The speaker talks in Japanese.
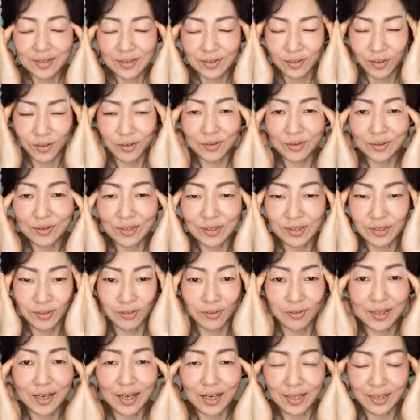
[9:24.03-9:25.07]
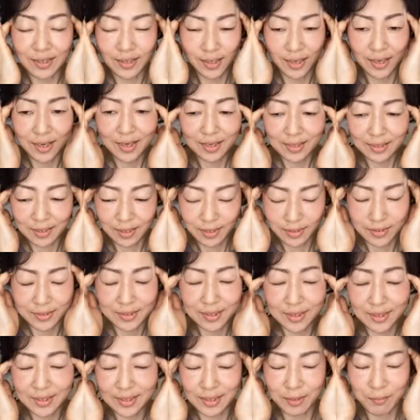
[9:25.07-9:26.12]
ちょっと位置を変えてやっ
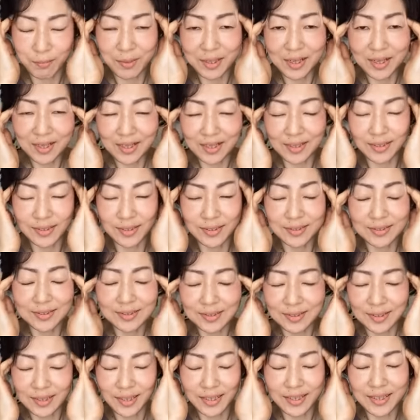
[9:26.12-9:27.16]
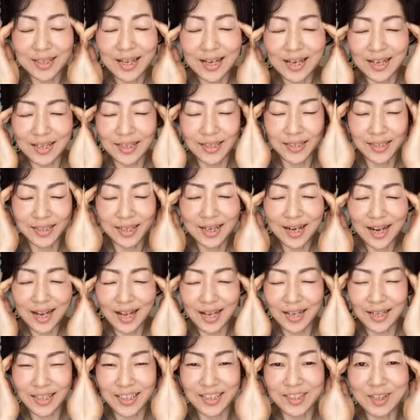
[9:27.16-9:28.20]
ていきます痛かった
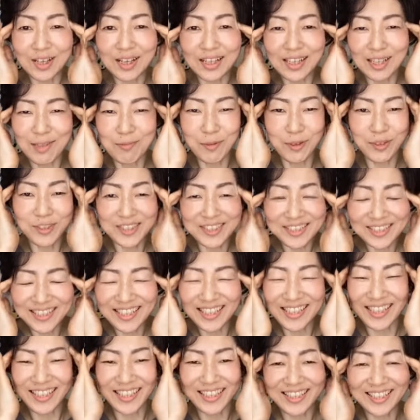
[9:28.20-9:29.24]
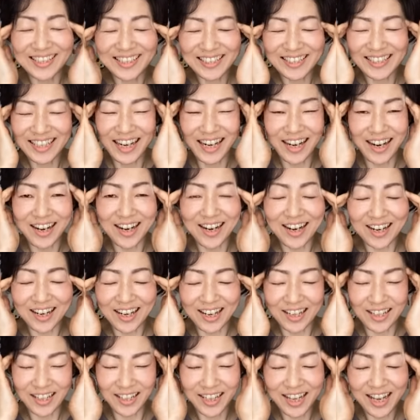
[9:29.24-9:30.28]
ら痛気持ちいい力加
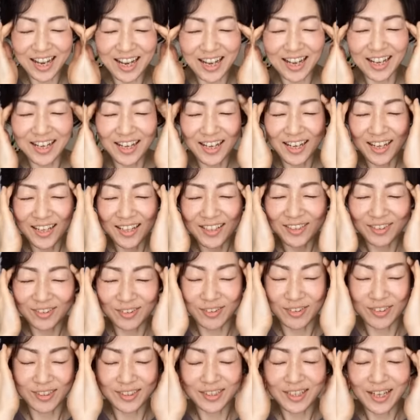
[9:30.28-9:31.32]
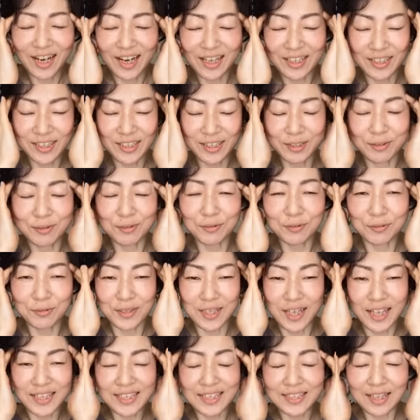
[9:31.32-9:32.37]
減で少し回数を増
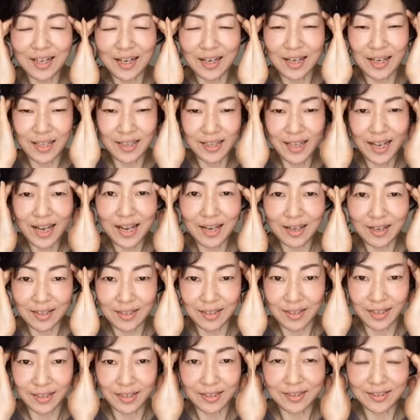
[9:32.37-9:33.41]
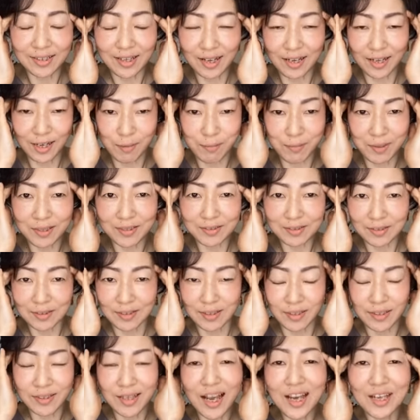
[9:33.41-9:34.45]
やしてあげてやってあげます
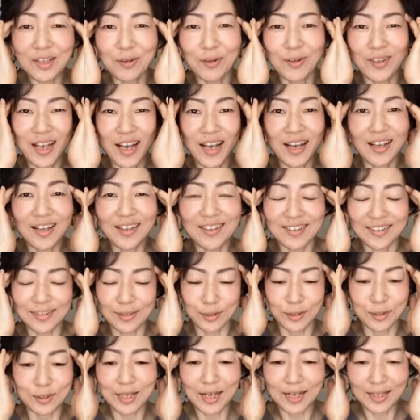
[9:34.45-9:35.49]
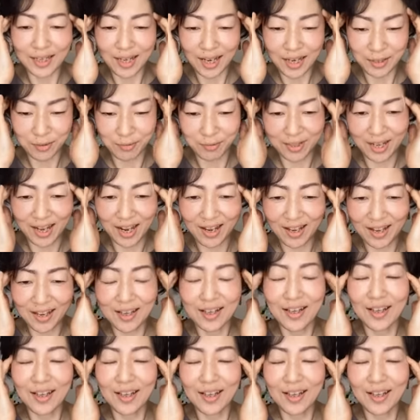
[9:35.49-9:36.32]
痛いとね続かないので